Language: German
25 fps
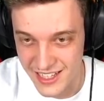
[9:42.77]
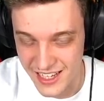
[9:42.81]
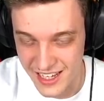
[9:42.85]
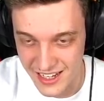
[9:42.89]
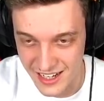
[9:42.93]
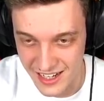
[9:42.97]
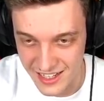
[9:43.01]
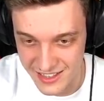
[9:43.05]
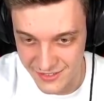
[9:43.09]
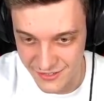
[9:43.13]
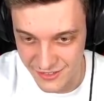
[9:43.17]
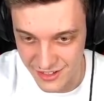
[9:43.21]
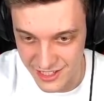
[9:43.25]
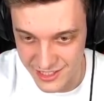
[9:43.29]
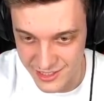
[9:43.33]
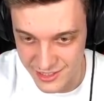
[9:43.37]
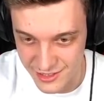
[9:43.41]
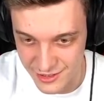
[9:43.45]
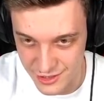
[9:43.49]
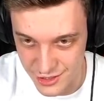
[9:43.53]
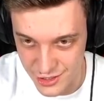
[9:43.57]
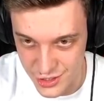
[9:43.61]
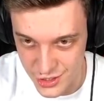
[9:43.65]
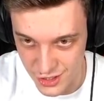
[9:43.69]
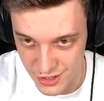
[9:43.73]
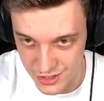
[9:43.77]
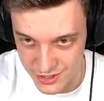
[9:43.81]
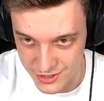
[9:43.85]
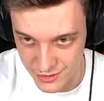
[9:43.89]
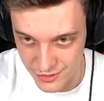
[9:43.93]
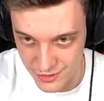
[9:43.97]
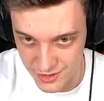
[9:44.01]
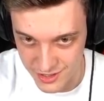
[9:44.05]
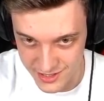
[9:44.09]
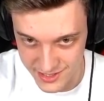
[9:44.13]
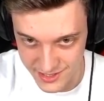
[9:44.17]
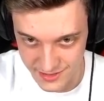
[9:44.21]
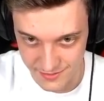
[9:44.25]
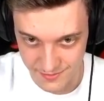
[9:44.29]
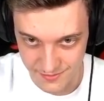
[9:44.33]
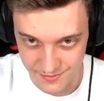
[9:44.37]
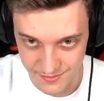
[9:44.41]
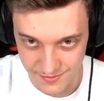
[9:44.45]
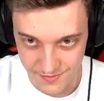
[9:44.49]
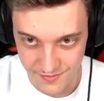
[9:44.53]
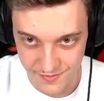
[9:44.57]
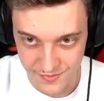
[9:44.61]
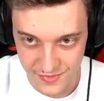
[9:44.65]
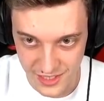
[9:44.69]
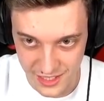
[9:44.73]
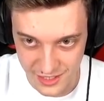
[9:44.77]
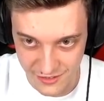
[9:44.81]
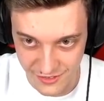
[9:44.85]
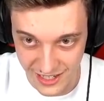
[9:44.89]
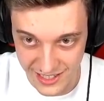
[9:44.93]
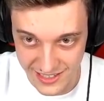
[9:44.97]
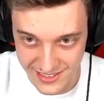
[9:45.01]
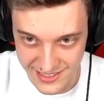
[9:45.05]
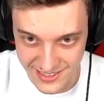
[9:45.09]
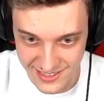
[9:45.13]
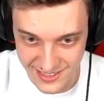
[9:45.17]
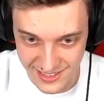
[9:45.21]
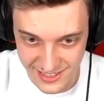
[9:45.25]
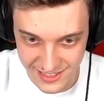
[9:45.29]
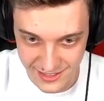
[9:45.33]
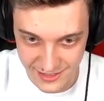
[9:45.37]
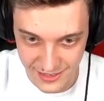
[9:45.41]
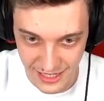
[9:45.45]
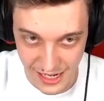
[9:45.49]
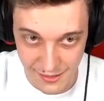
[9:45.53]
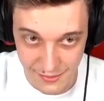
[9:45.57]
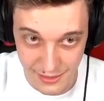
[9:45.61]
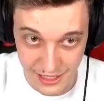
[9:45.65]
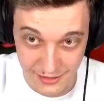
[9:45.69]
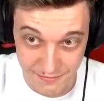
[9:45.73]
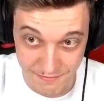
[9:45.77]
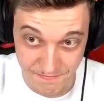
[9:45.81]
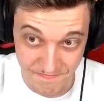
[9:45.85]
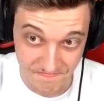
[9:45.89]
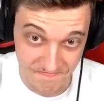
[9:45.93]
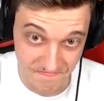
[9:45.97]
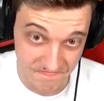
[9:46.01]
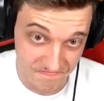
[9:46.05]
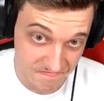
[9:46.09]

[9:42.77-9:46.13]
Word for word: Er hat vielleicht eine Chance kurz. Ich weiß es nicht, aber...